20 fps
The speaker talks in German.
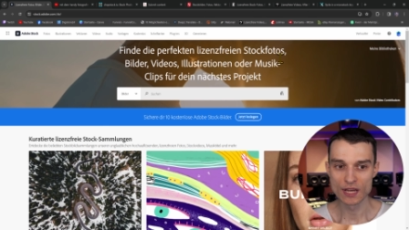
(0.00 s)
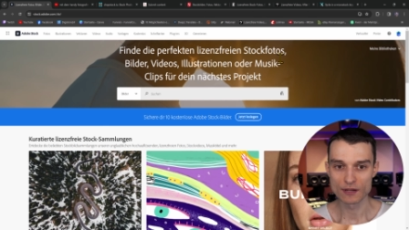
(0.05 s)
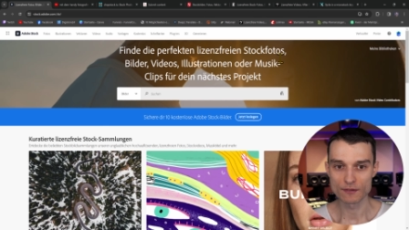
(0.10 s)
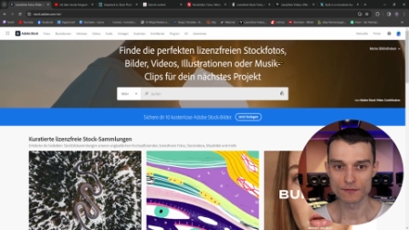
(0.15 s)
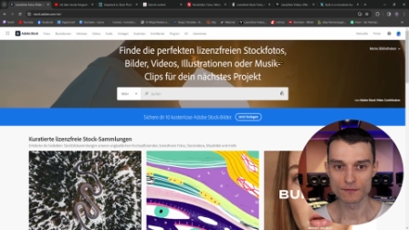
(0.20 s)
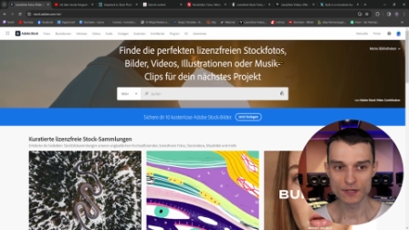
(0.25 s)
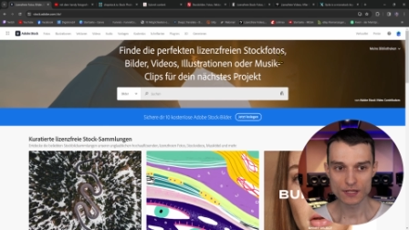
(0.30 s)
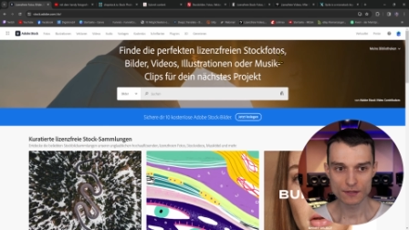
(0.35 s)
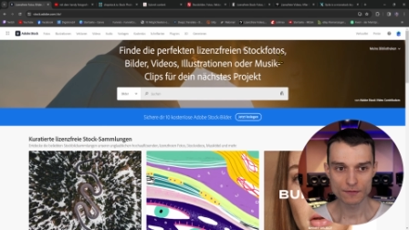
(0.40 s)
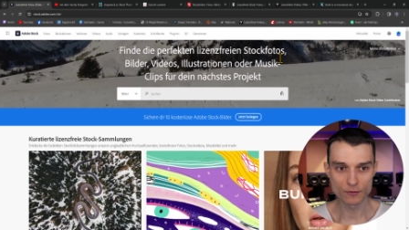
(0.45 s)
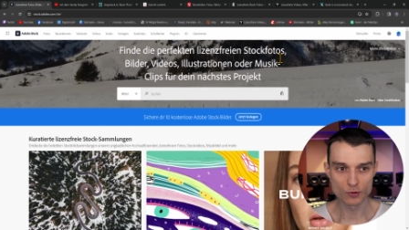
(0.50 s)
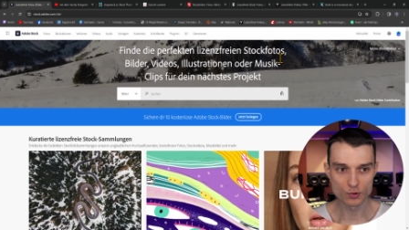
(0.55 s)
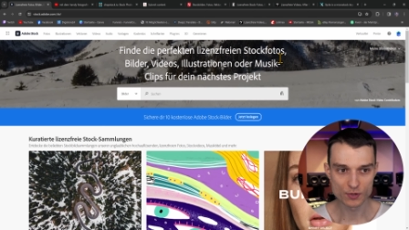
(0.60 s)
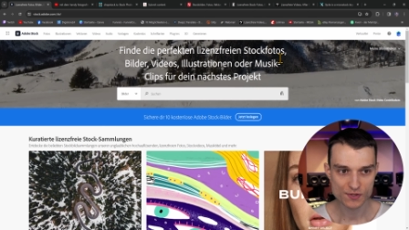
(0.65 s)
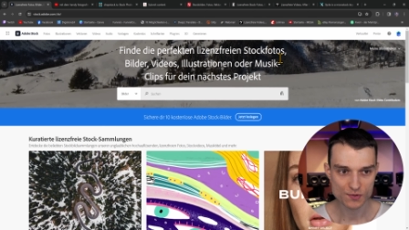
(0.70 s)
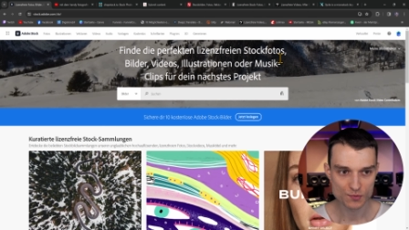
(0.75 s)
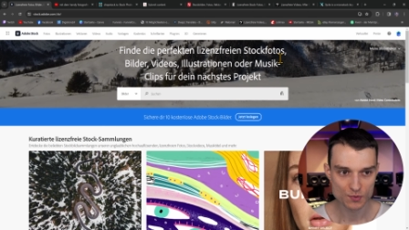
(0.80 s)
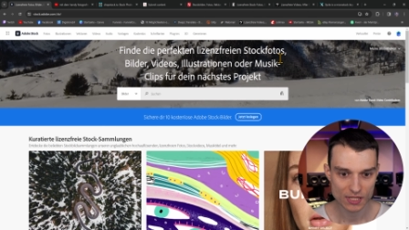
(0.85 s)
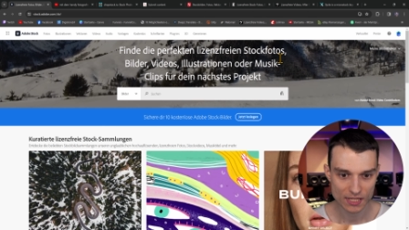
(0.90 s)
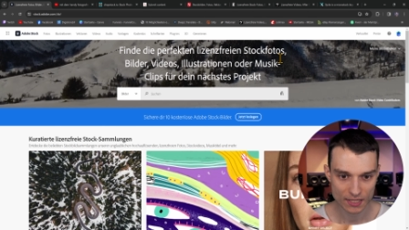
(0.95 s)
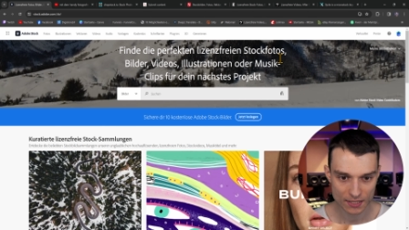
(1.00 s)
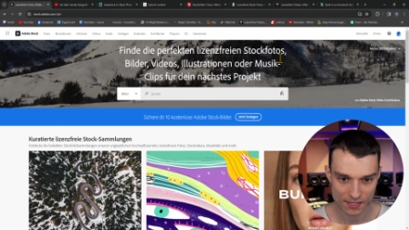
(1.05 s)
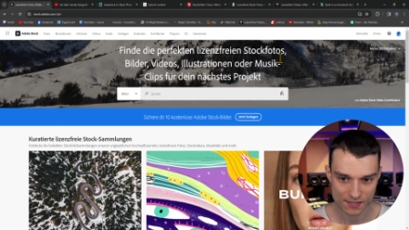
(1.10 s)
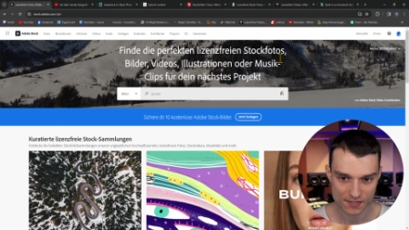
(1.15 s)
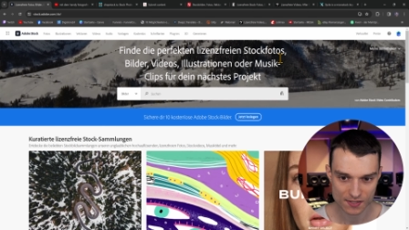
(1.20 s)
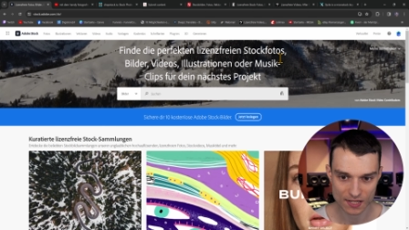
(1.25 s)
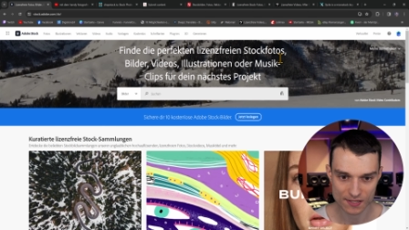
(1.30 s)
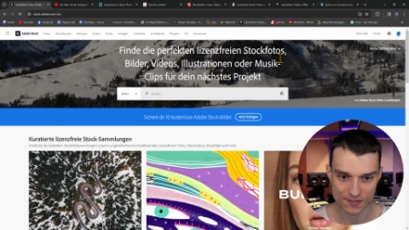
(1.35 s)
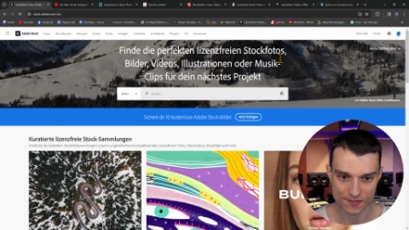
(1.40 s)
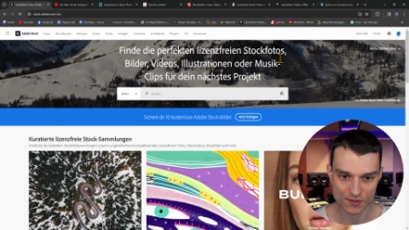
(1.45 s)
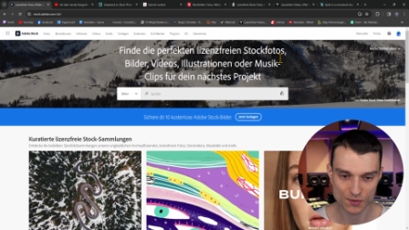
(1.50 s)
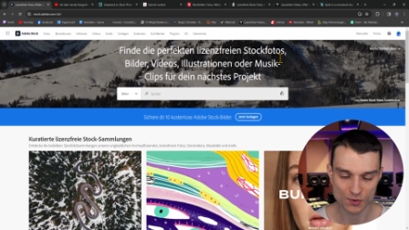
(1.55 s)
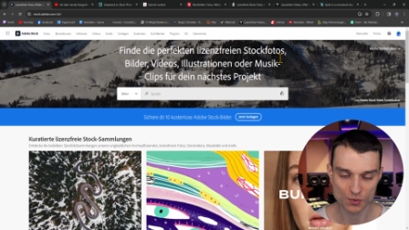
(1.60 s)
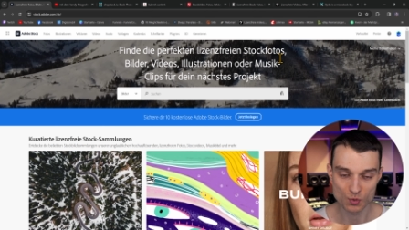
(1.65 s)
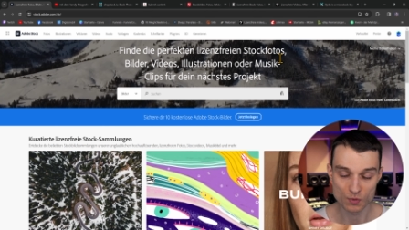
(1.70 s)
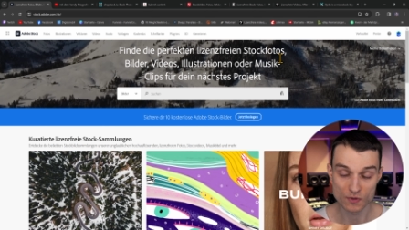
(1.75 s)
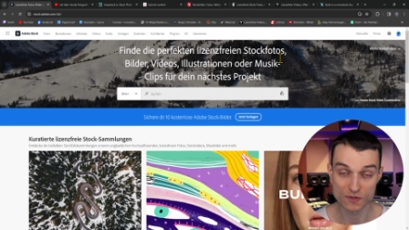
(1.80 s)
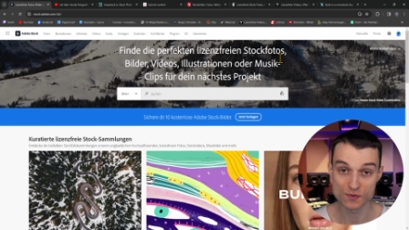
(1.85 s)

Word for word: wie funktioniert funktioniert das Ganze nun?